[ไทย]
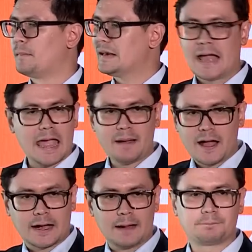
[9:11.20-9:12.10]
มันง่าย
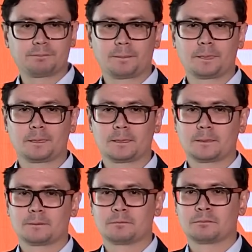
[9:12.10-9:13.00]
มากครับ
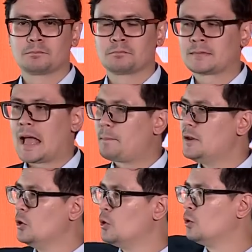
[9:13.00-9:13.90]
ถ้าไป
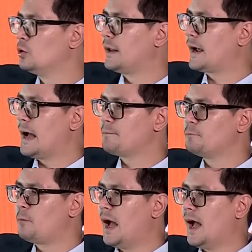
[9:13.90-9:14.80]
ดูนะครับ
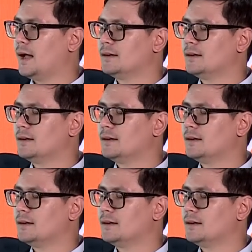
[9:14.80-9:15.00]
ว่า